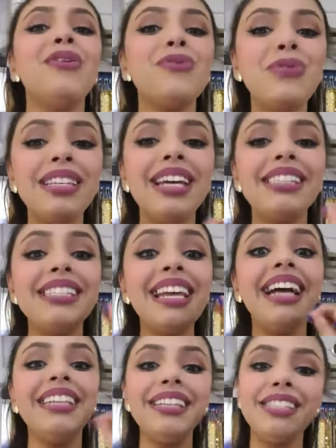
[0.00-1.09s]
والناس اللي
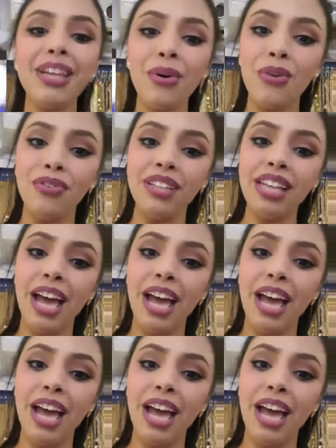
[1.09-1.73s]
غادي تيقوا تلحقوا فينا